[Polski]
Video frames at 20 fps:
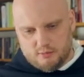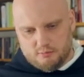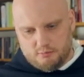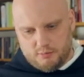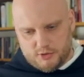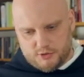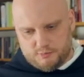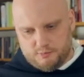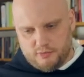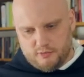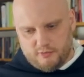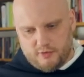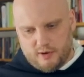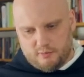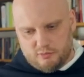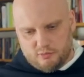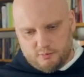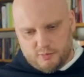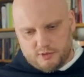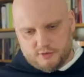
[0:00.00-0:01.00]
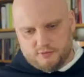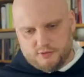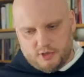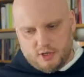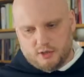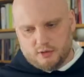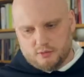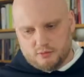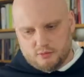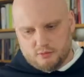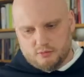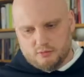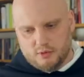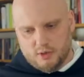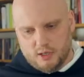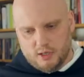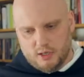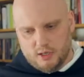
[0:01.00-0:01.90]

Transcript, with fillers: bez powabu, bez wdzięku,